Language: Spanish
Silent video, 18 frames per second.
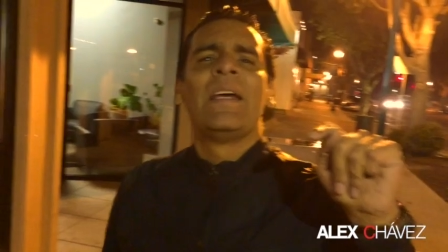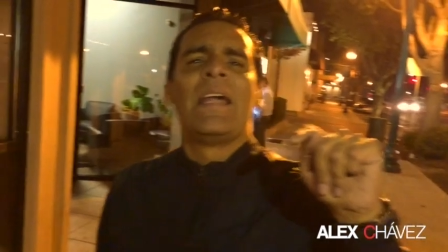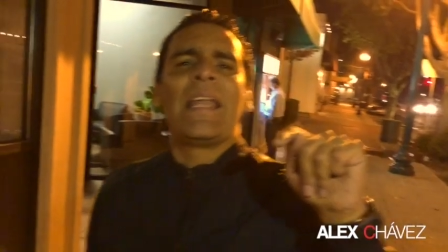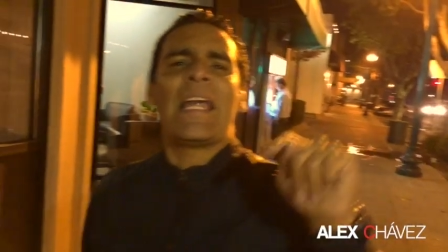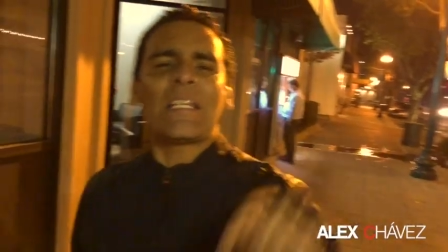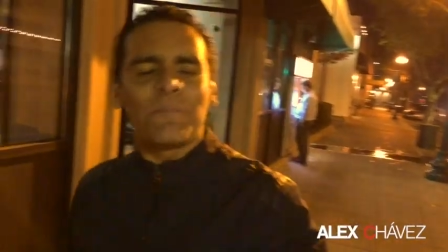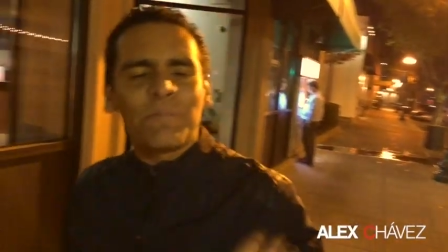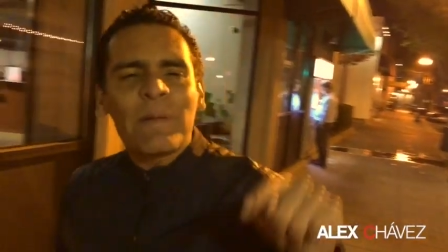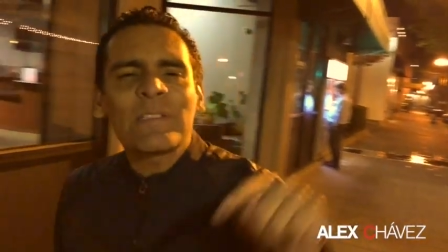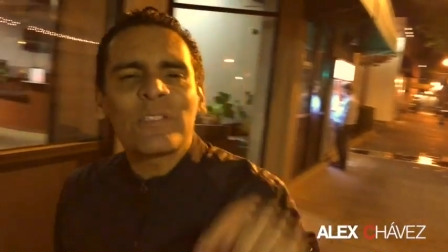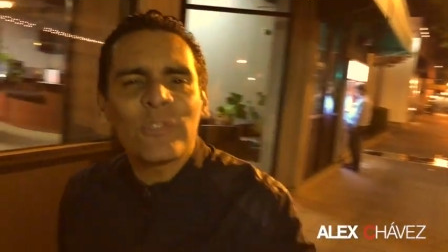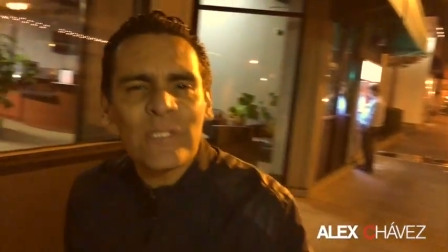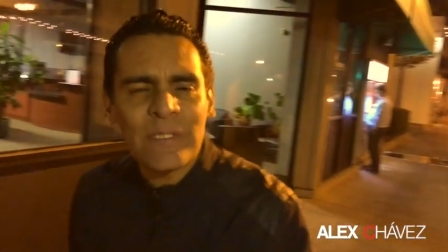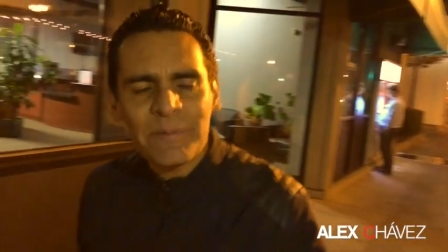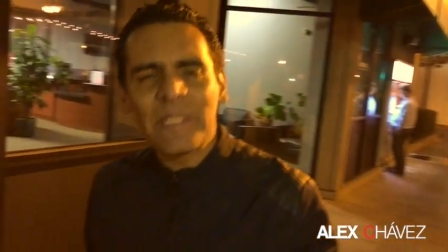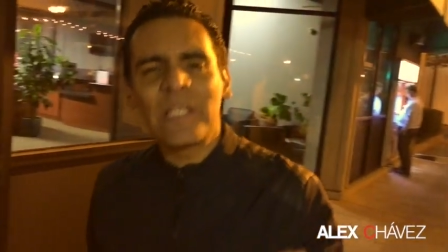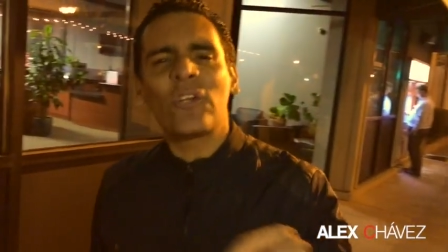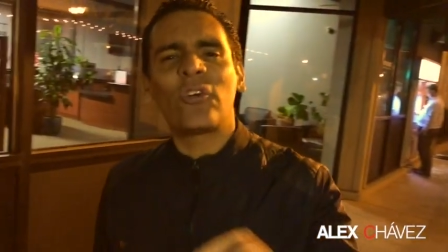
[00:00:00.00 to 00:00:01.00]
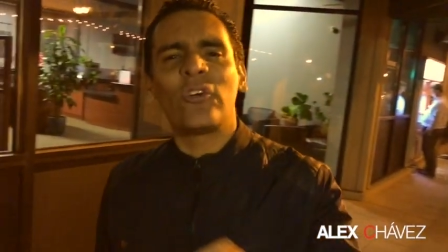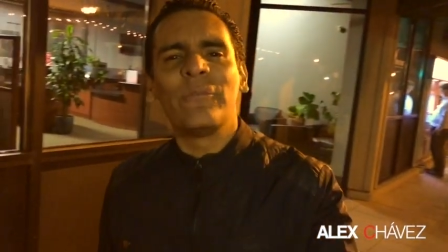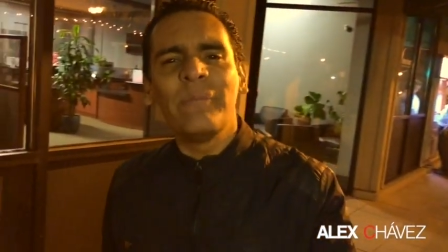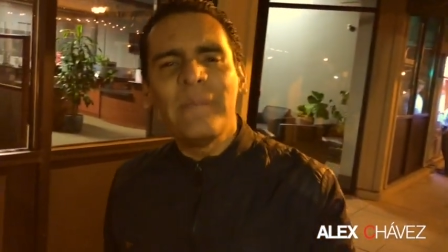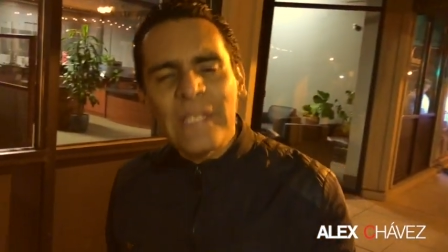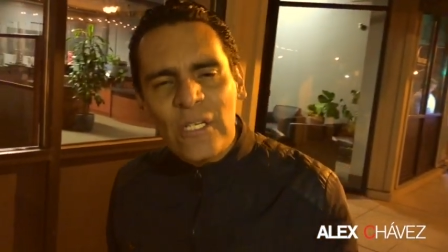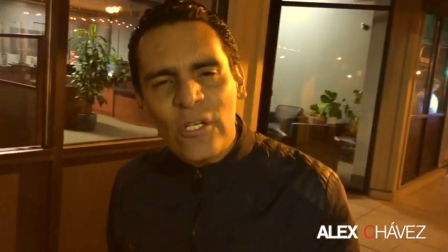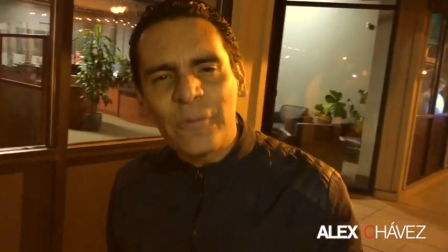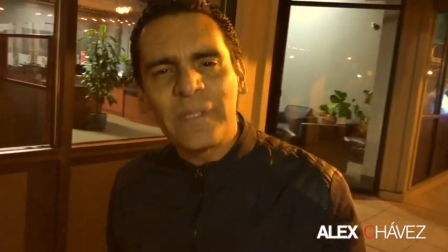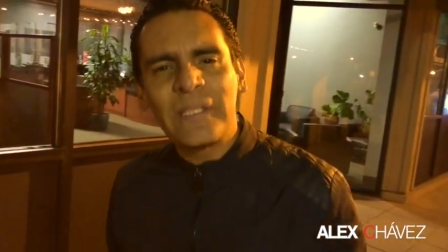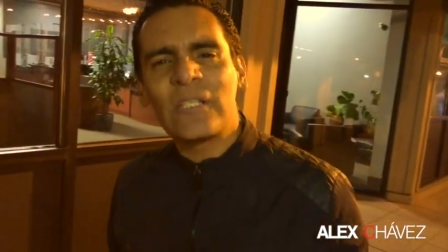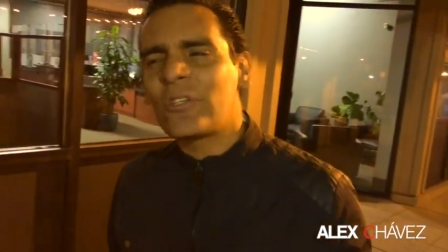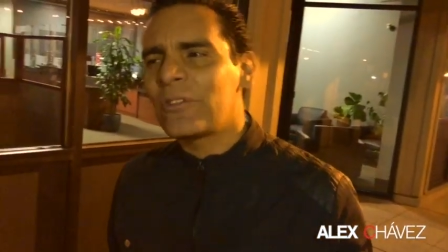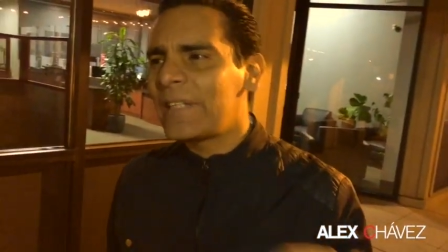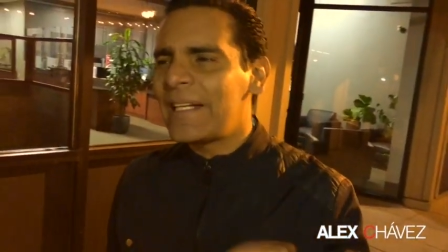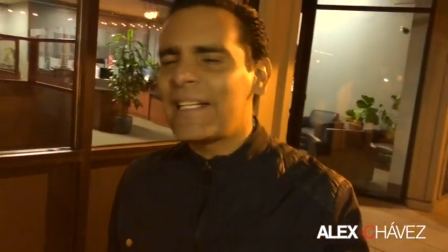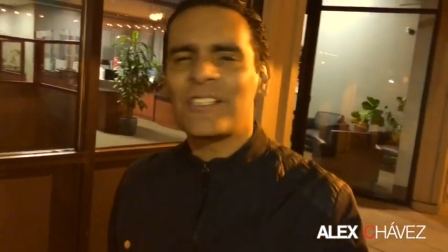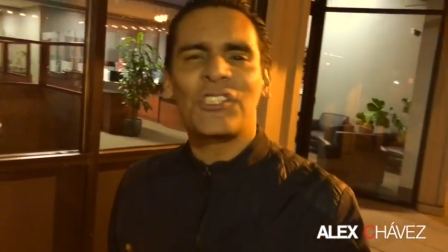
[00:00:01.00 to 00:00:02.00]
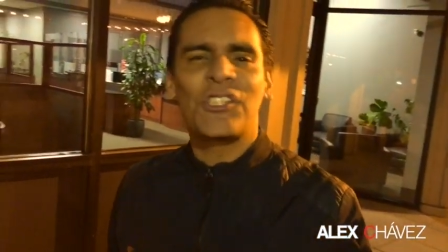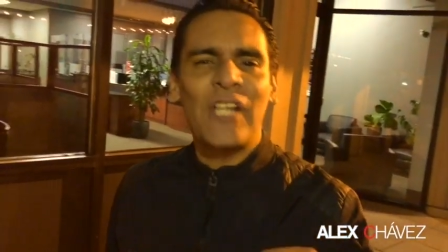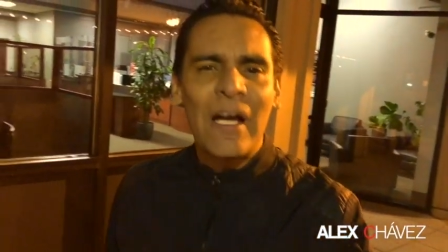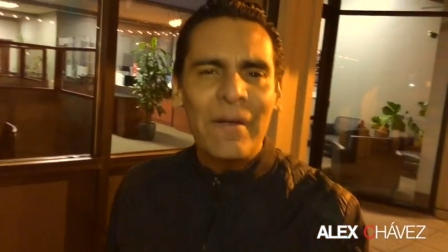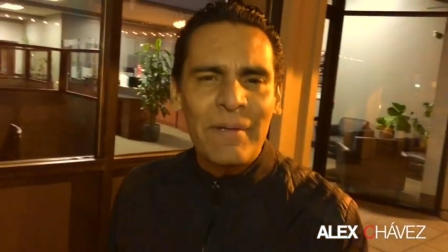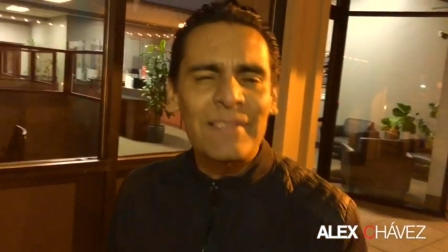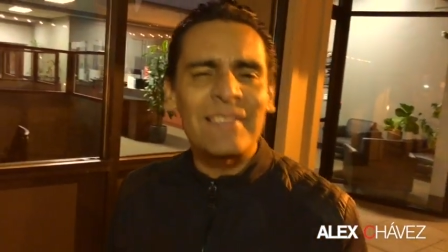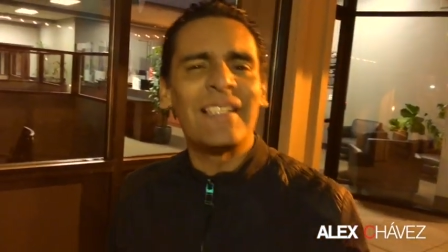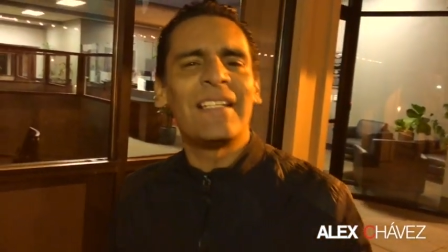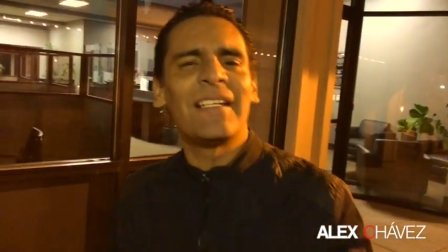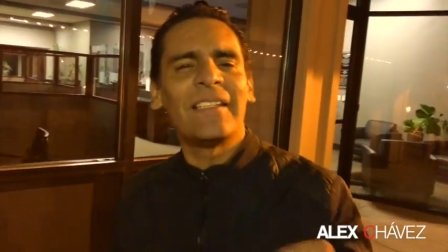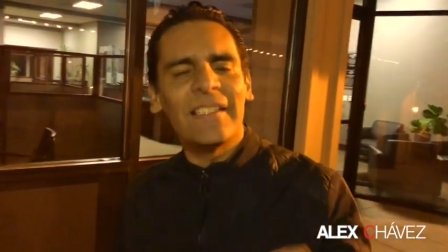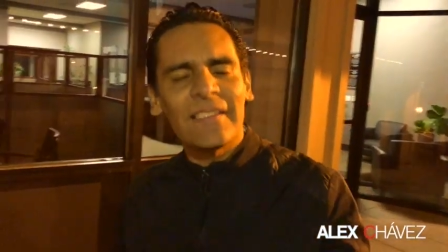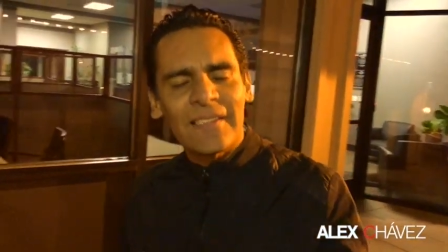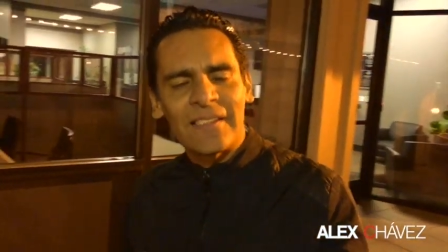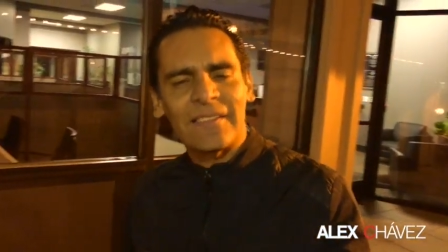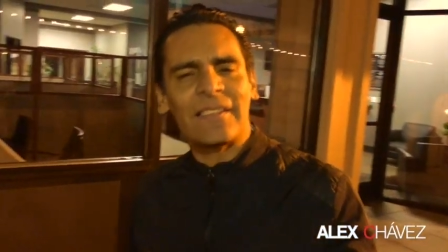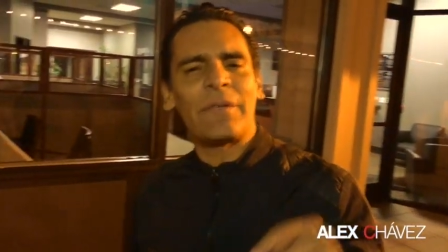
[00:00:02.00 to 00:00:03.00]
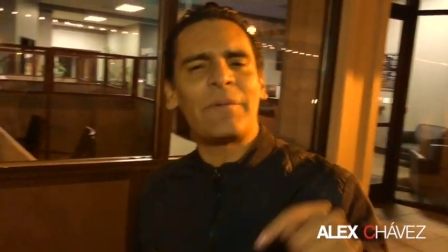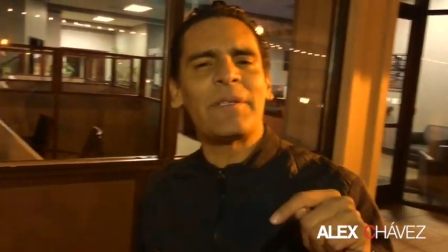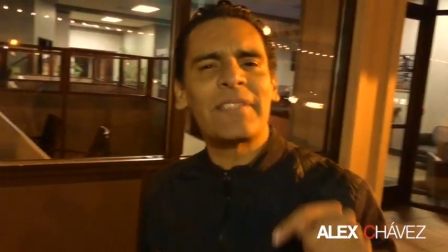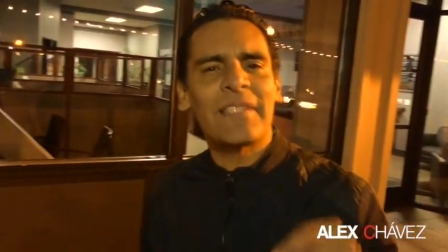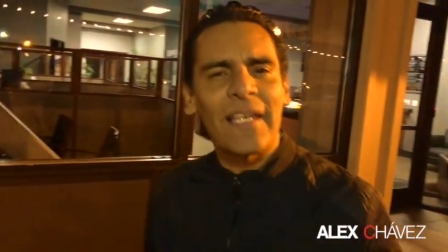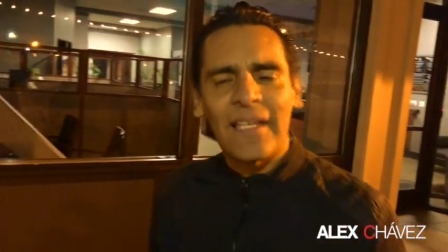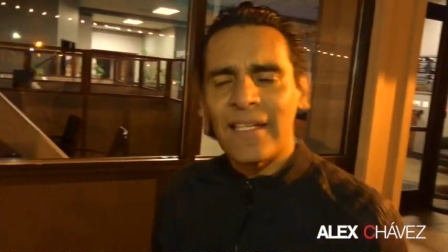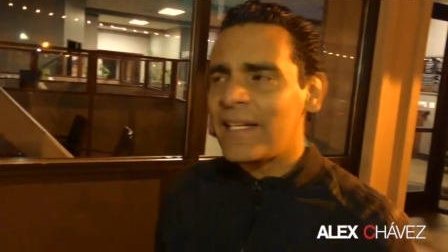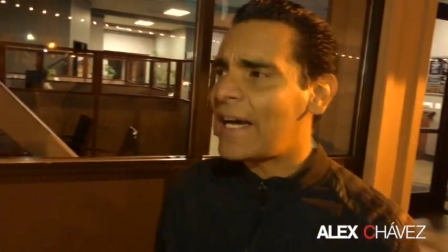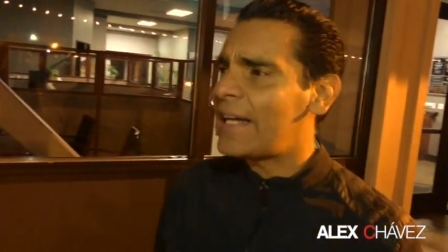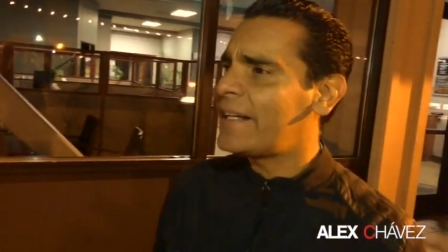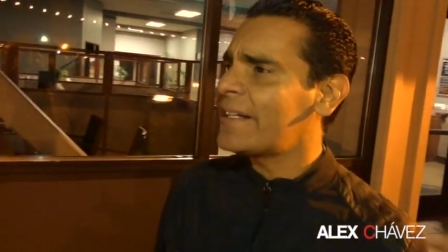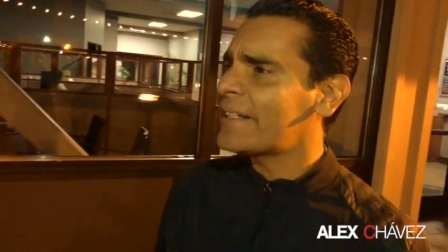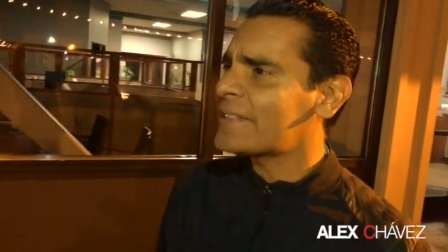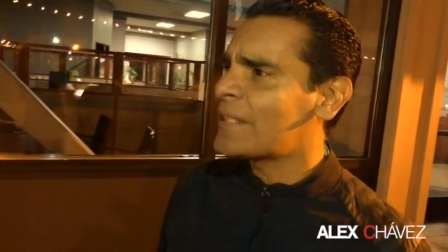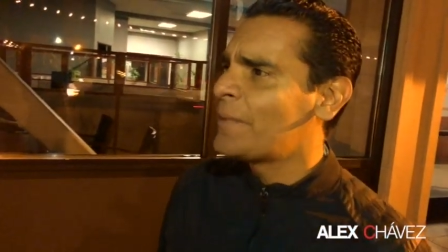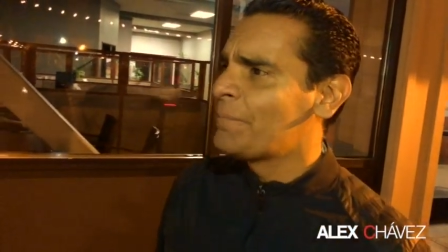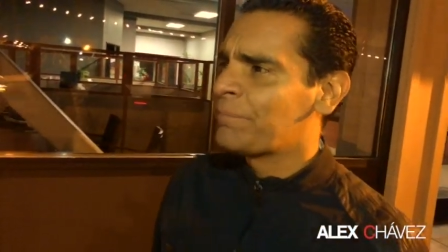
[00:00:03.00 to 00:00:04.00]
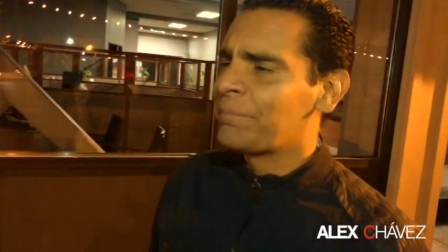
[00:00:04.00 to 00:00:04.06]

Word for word: Las personas vienen conmigo, vienen con Alex Chávez y le dicen, ¿sabes qué, Alex?